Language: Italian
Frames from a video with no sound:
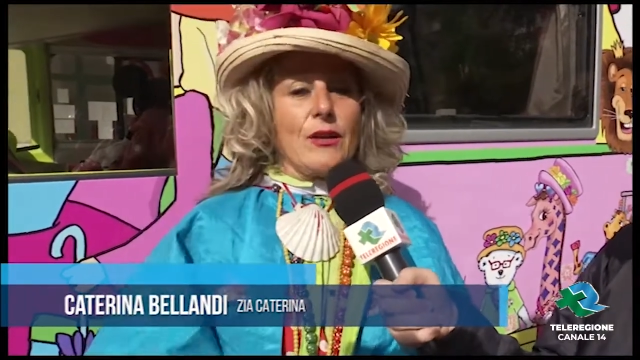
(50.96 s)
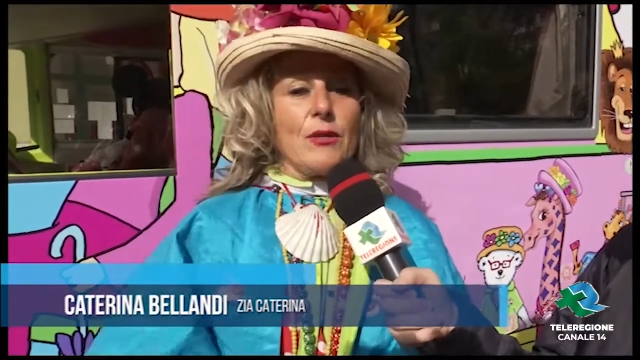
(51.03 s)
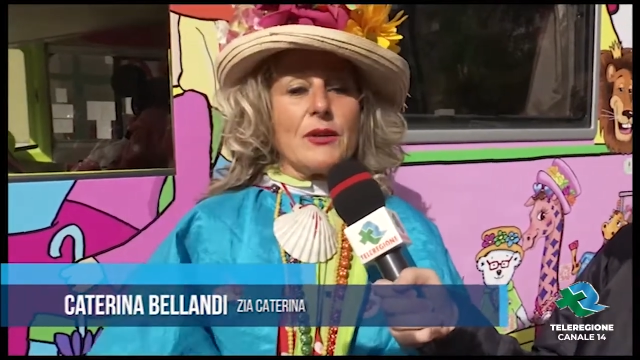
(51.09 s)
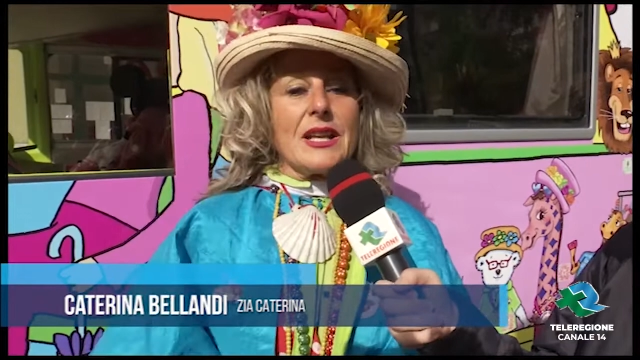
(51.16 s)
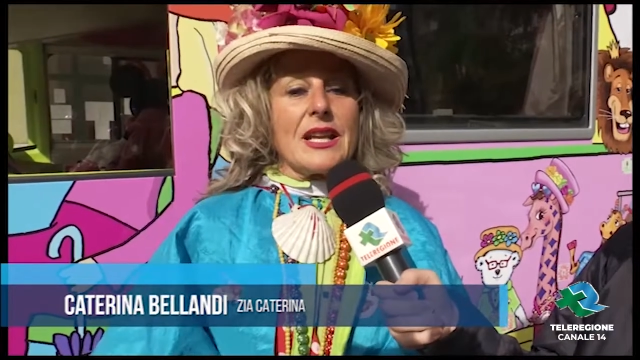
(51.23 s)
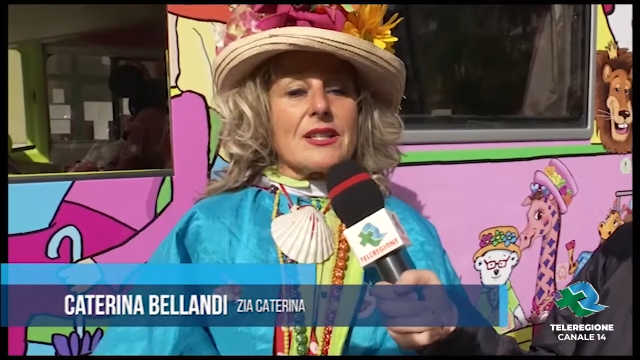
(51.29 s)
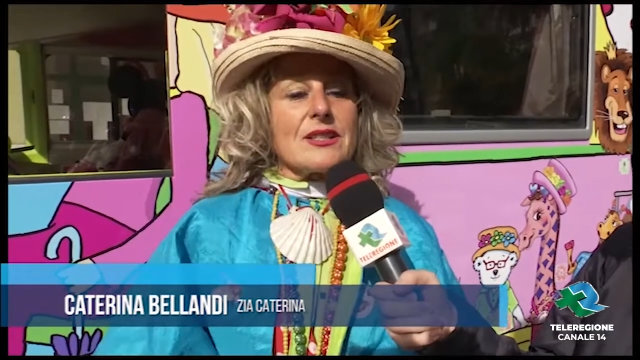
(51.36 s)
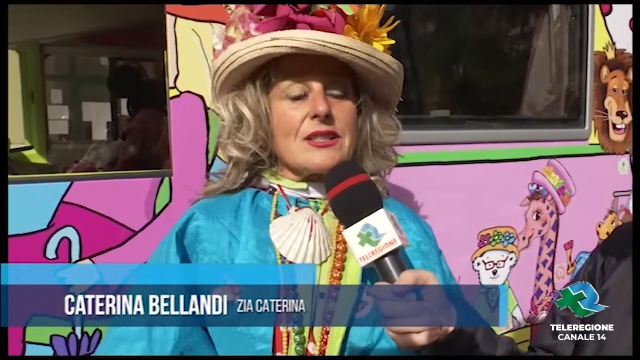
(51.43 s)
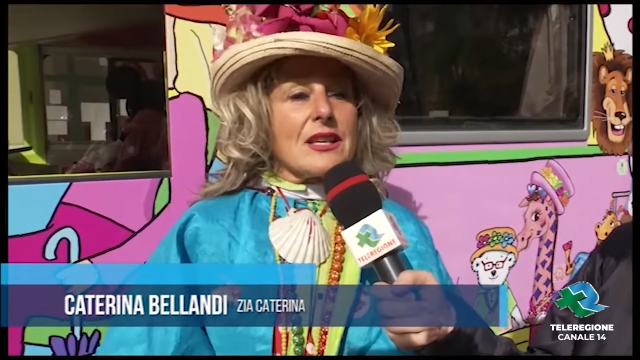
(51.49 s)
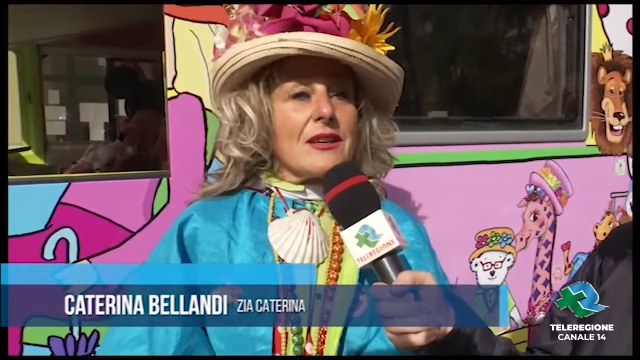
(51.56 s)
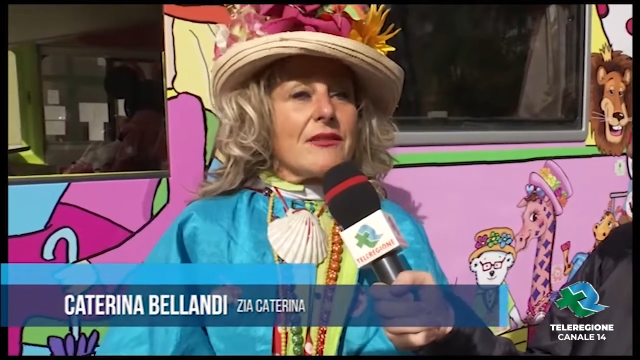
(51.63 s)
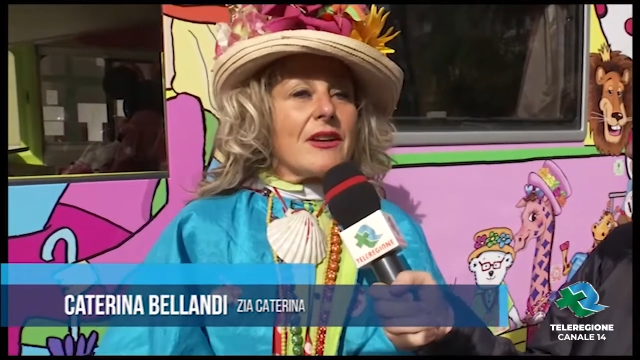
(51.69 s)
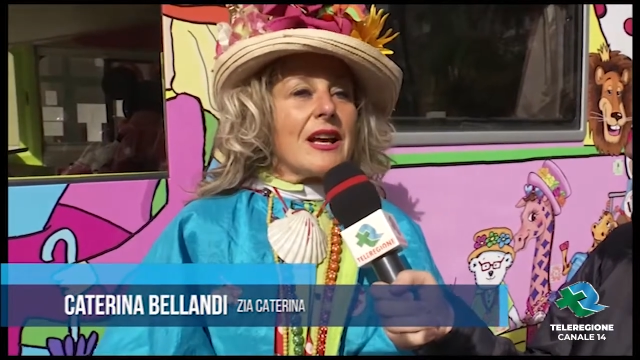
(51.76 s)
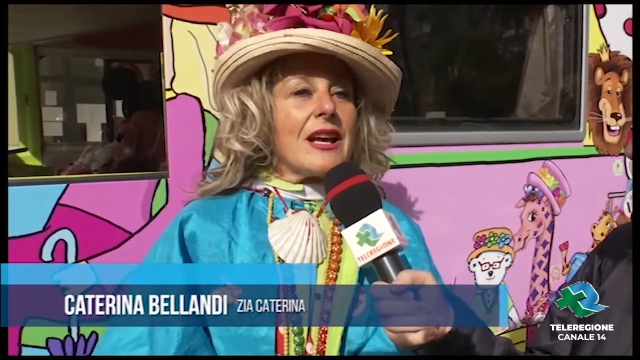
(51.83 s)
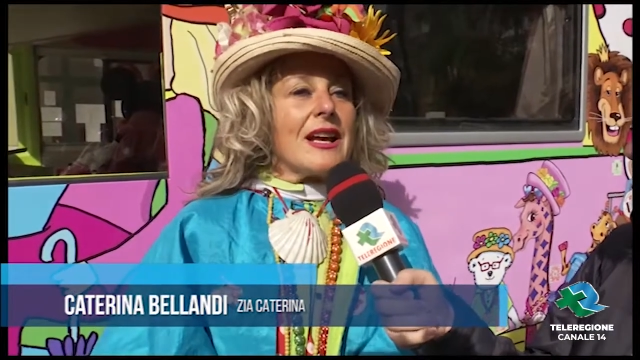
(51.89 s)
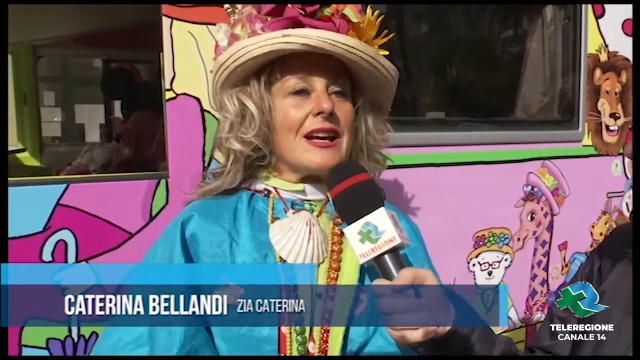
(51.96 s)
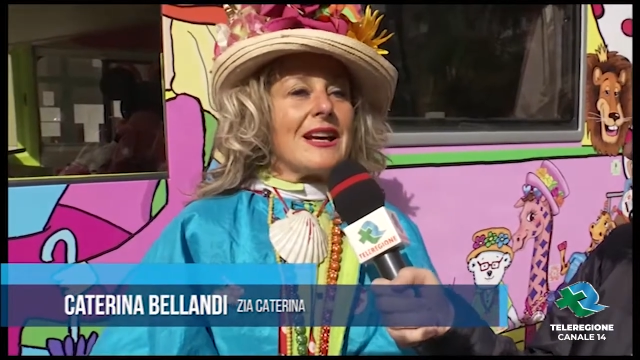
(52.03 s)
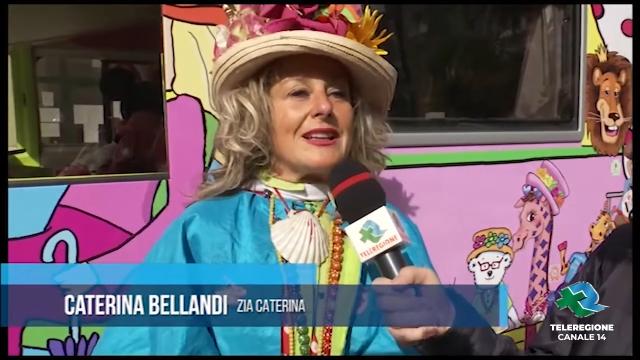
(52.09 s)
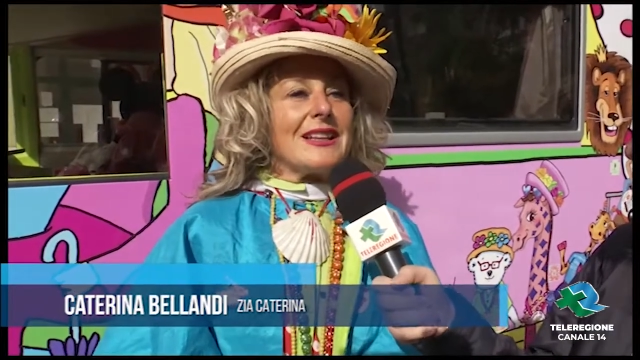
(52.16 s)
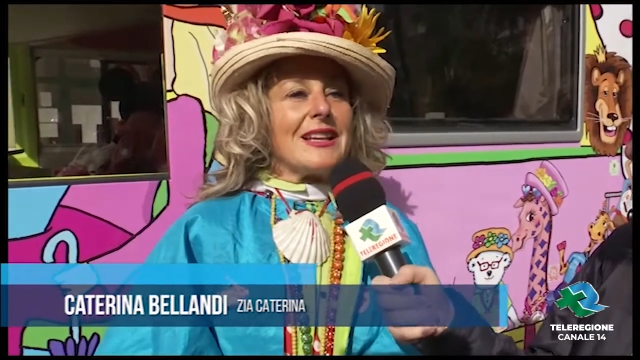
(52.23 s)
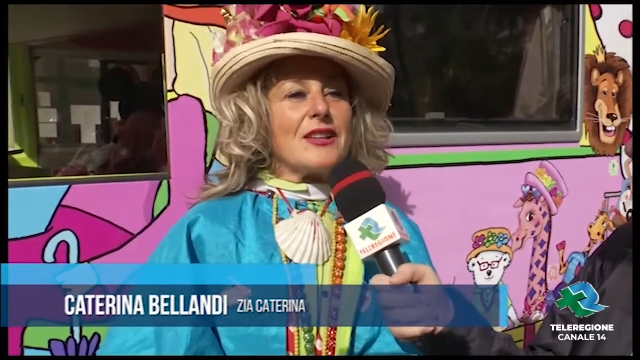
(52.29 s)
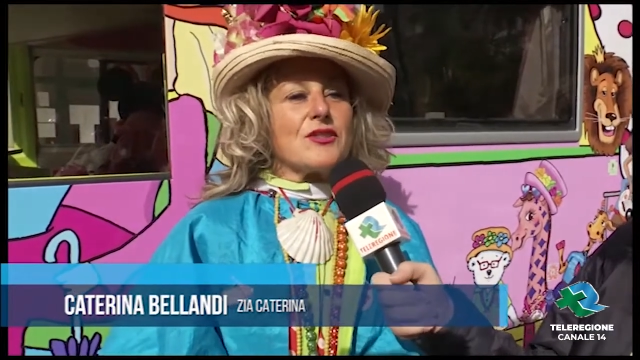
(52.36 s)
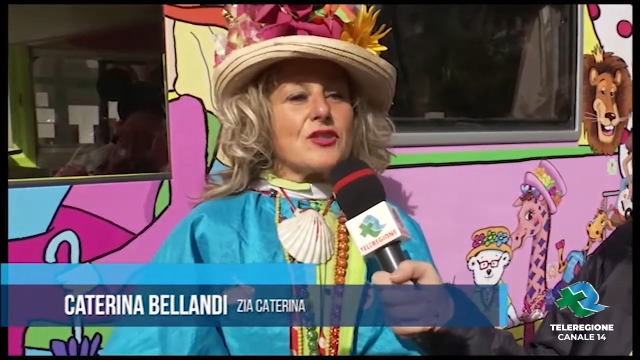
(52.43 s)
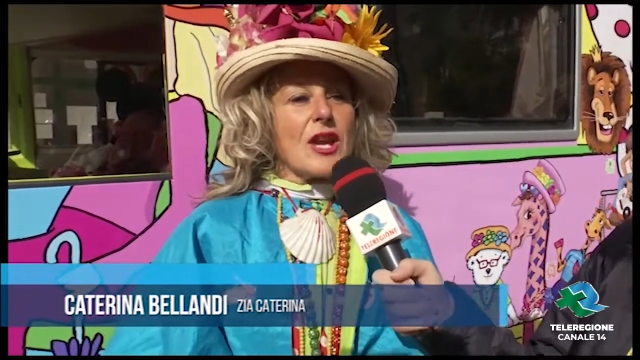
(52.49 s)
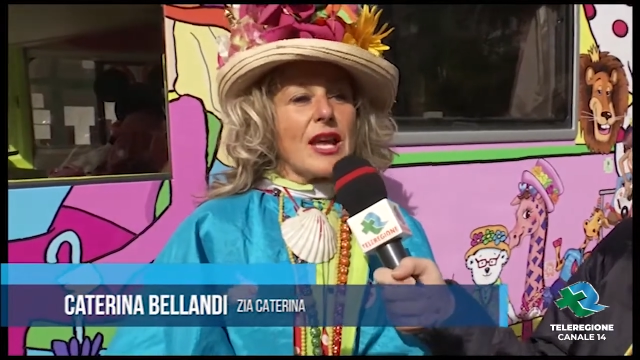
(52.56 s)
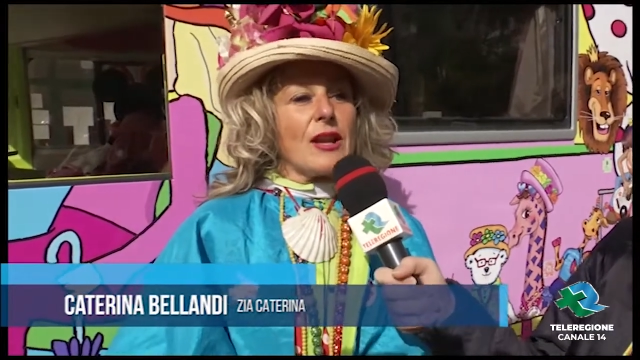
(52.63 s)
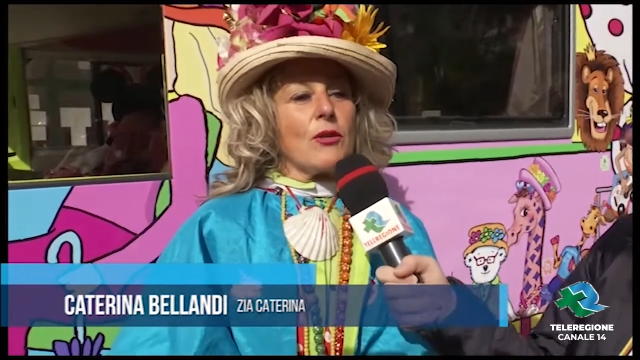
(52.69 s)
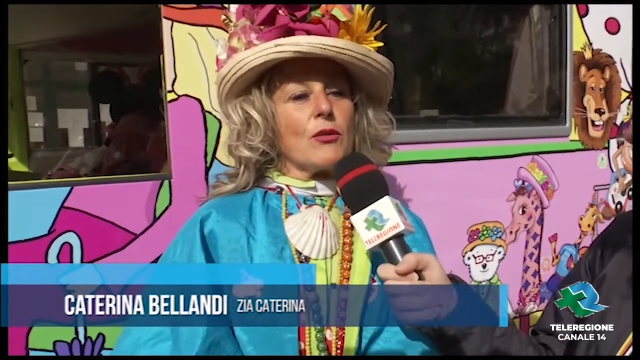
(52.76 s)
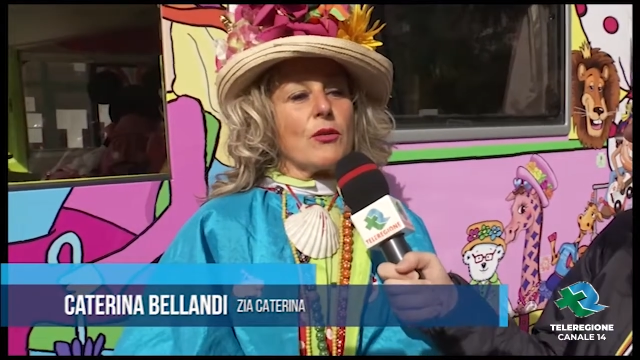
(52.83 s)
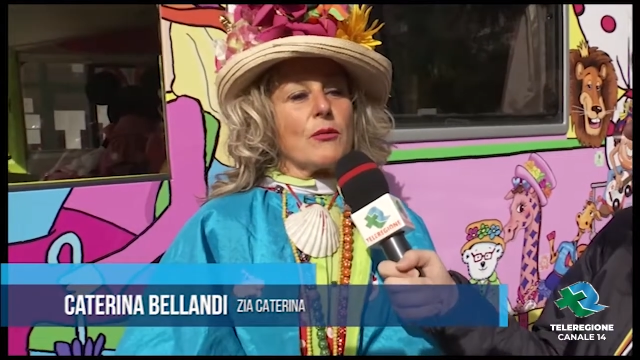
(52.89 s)
Lui nasceva nel
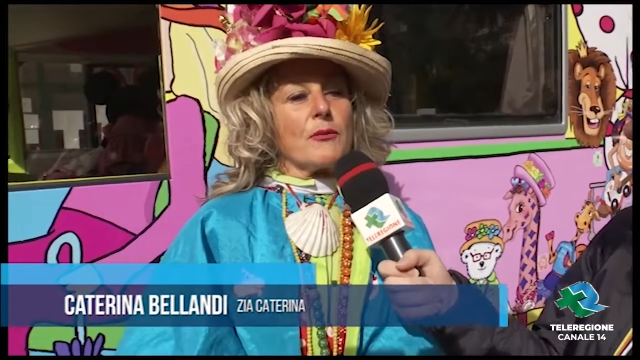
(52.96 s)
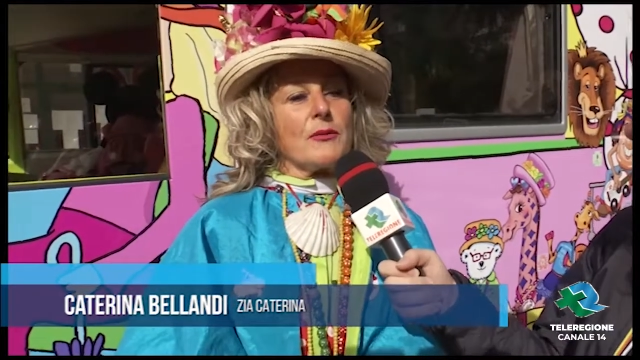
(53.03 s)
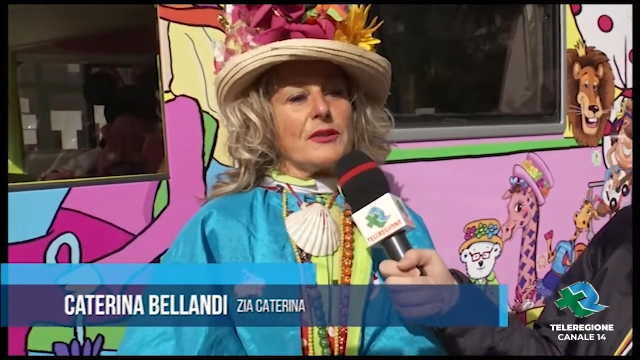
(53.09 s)
cielo,